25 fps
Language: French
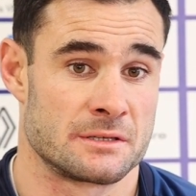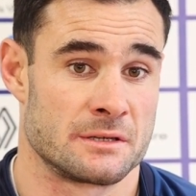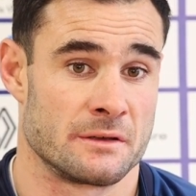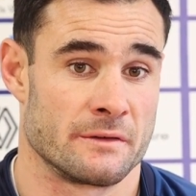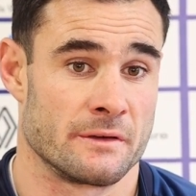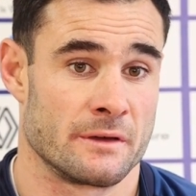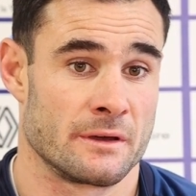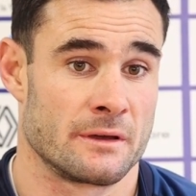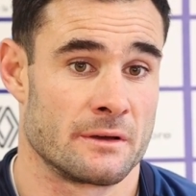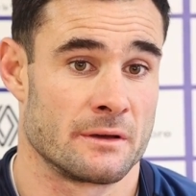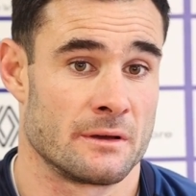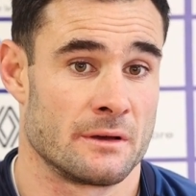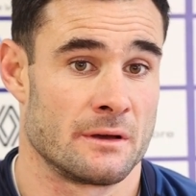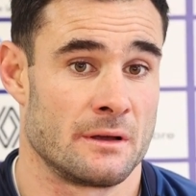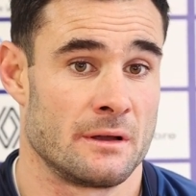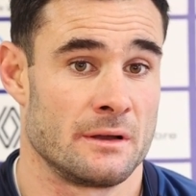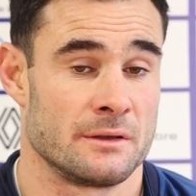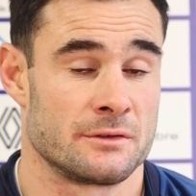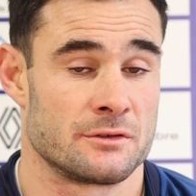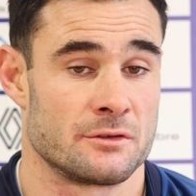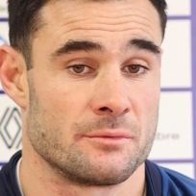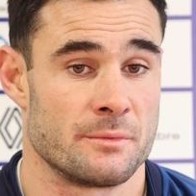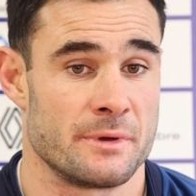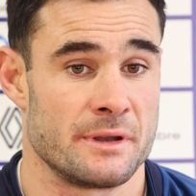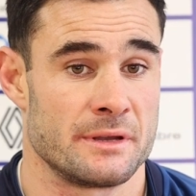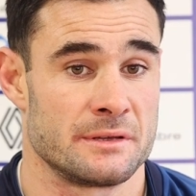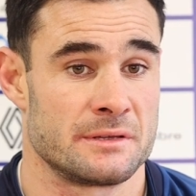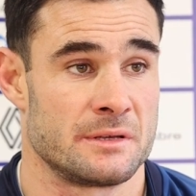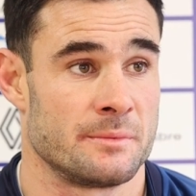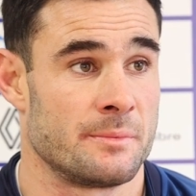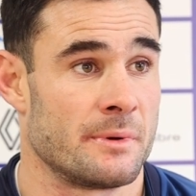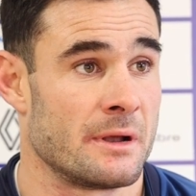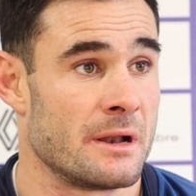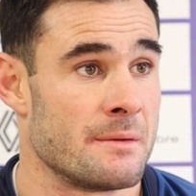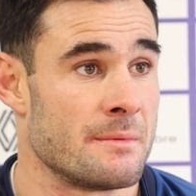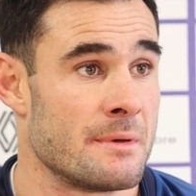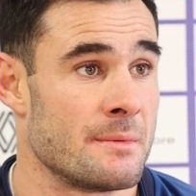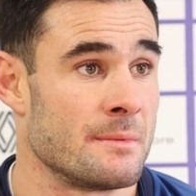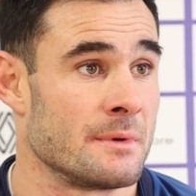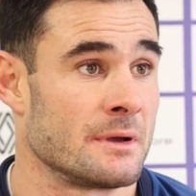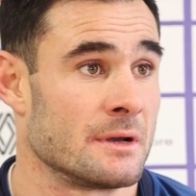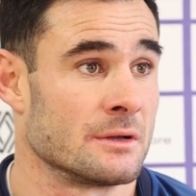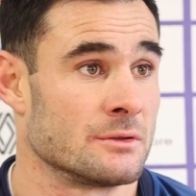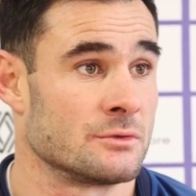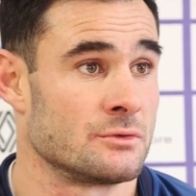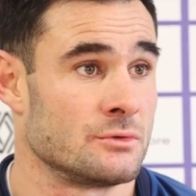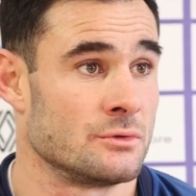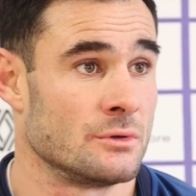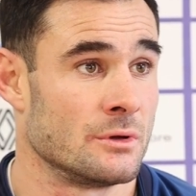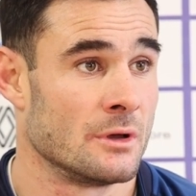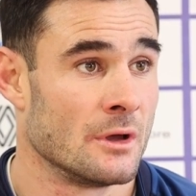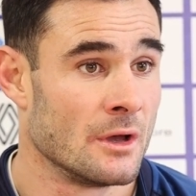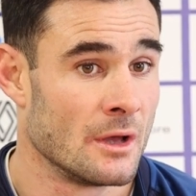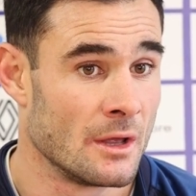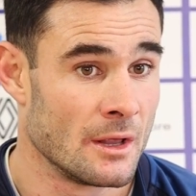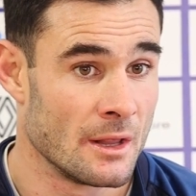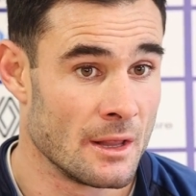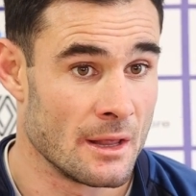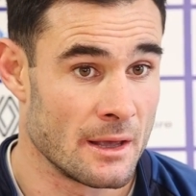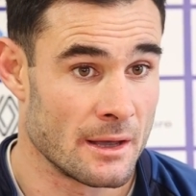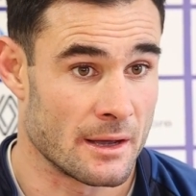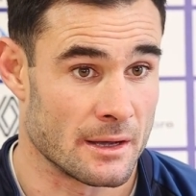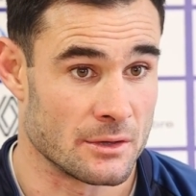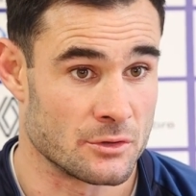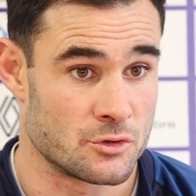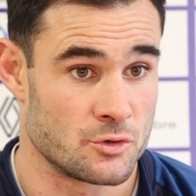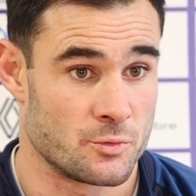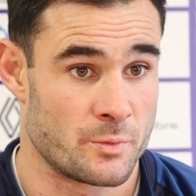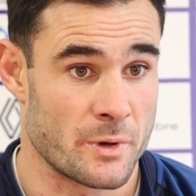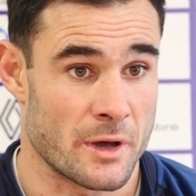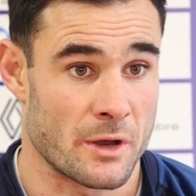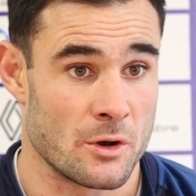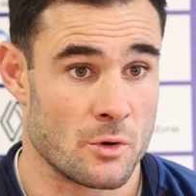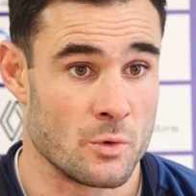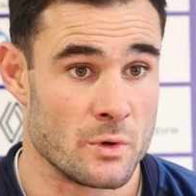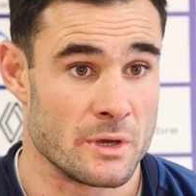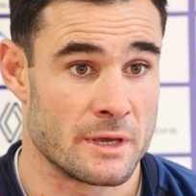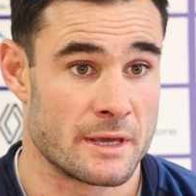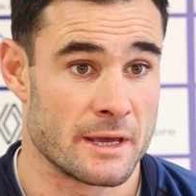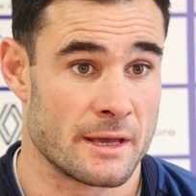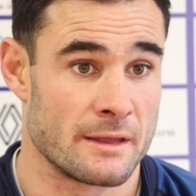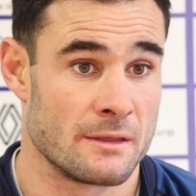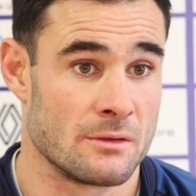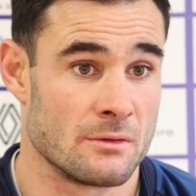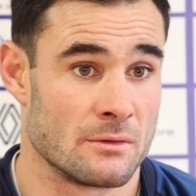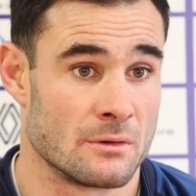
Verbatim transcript: C'est vrai que les semaines, c'est pas les mêmes quand tu, quand tu perds le week-end.